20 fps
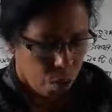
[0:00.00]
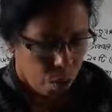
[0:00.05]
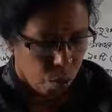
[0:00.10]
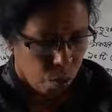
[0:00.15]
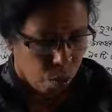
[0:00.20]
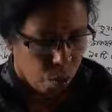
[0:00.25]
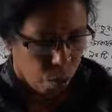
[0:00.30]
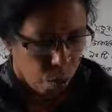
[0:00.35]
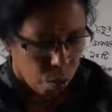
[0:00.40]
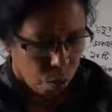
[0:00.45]
তো
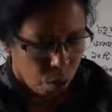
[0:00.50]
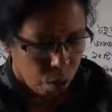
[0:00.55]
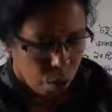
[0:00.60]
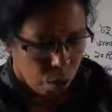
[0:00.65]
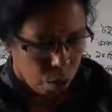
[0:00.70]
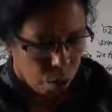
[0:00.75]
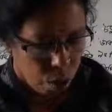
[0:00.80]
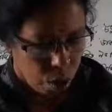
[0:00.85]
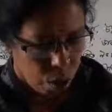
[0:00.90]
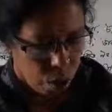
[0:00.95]

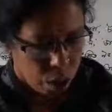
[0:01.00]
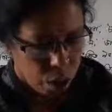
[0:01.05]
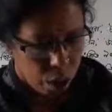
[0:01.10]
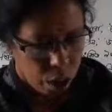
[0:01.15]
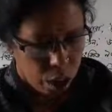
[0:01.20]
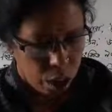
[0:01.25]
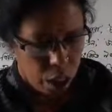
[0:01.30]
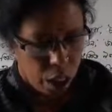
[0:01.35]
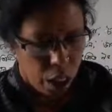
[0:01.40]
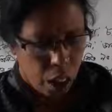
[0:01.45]
তখন
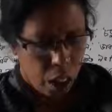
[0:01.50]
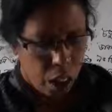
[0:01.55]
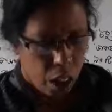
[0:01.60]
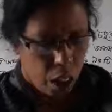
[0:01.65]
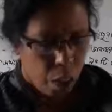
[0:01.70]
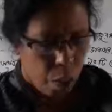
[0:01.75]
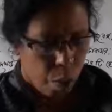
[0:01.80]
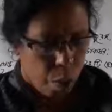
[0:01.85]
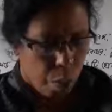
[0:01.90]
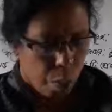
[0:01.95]
সে
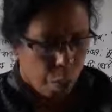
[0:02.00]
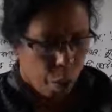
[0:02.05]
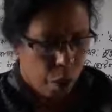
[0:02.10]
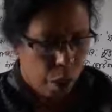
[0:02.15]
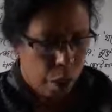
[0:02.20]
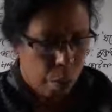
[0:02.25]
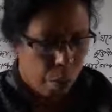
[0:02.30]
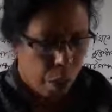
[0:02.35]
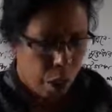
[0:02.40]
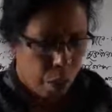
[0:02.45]

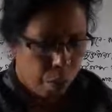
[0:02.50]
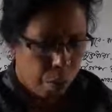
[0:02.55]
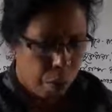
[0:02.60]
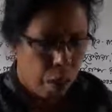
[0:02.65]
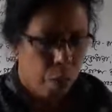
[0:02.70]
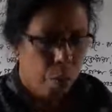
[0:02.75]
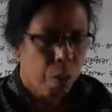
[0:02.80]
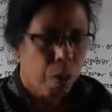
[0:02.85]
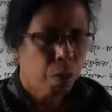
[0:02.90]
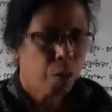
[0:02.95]
পরিমাপ
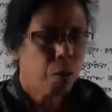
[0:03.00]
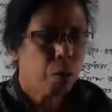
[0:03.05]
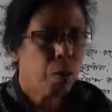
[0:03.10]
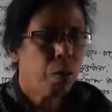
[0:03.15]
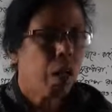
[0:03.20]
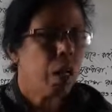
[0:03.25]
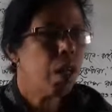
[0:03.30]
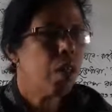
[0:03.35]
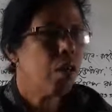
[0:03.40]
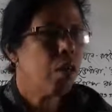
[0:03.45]
এবং
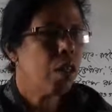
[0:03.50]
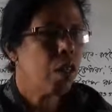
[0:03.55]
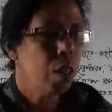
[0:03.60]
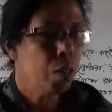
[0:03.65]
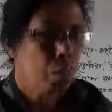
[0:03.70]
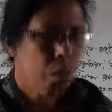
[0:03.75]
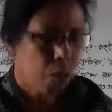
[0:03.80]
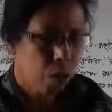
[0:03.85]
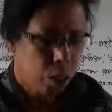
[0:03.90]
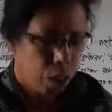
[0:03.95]
গুণের
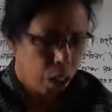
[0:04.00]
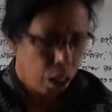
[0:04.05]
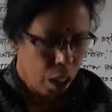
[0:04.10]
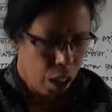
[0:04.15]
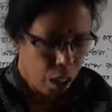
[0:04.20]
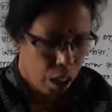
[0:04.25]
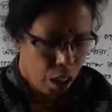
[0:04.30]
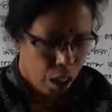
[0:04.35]
কথা বলছে